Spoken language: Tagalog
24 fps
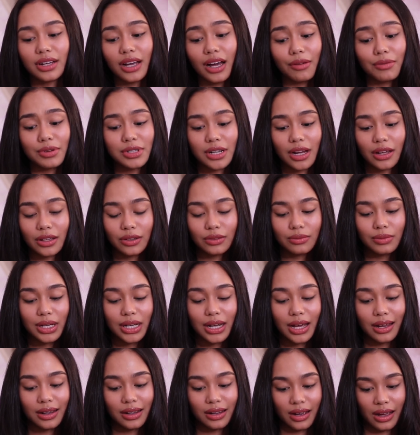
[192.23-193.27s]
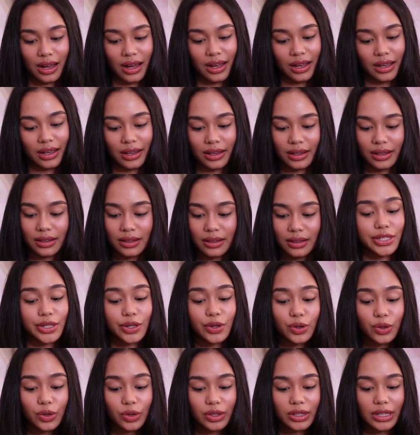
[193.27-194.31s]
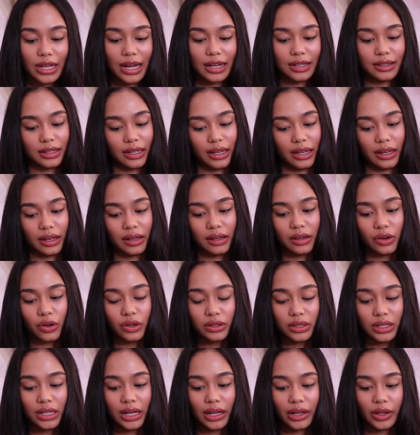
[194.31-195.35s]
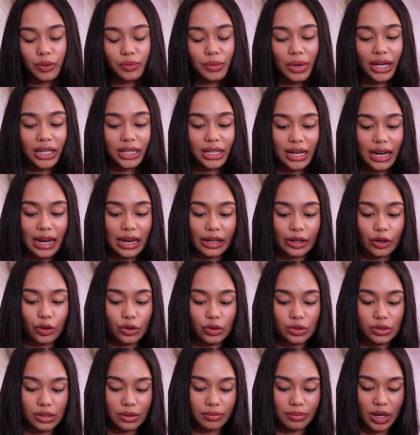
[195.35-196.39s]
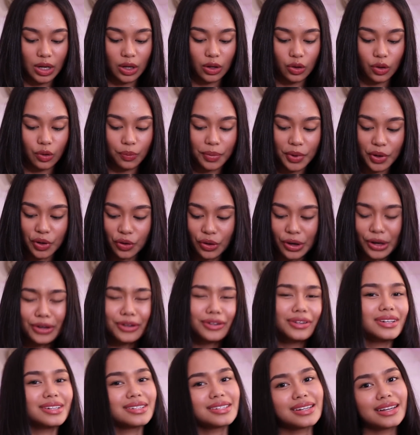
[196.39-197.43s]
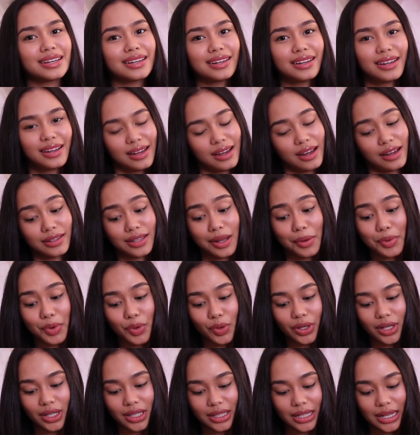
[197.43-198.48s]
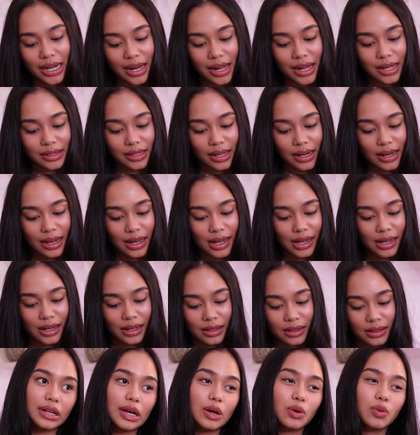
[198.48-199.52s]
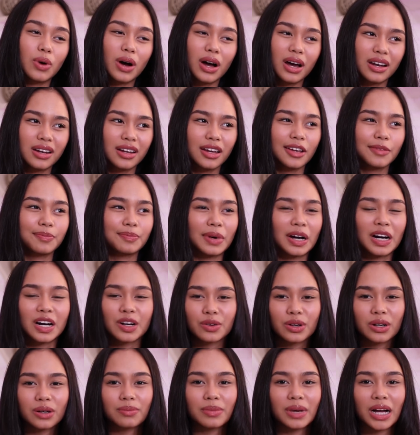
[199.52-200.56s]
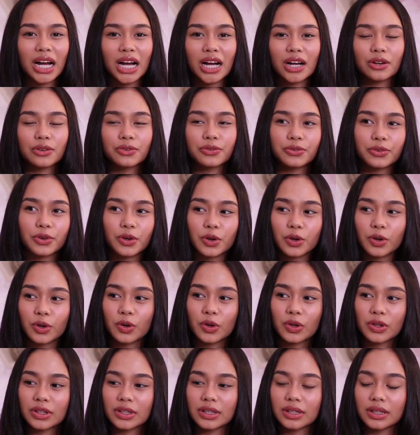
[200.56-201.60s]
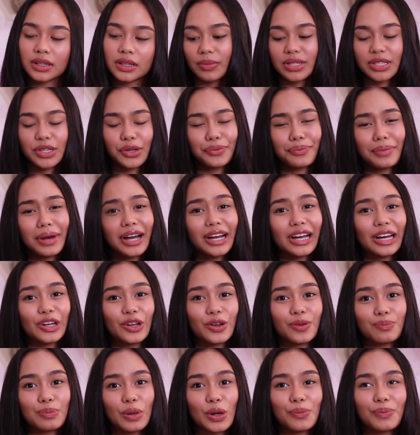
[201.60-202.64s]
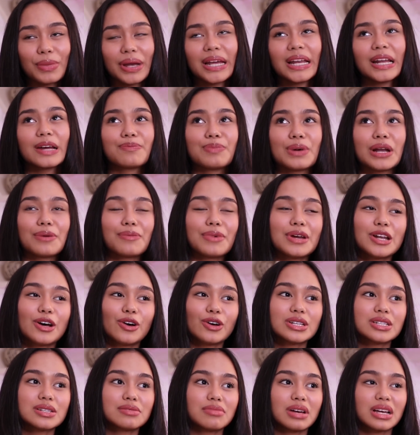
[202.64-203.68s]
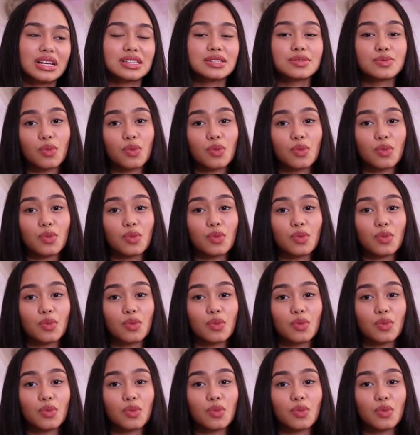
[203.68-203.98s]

wala ko masyadong malalagay. Siguro dati, konti lang yung mga nilalagay ko sa bag ko. Pero ngayon kasi, ang dami ko nung dinadala. Like wallet, power bank, phone. Basta yung mga ganun. Pero mahilig pa naman ako sa mga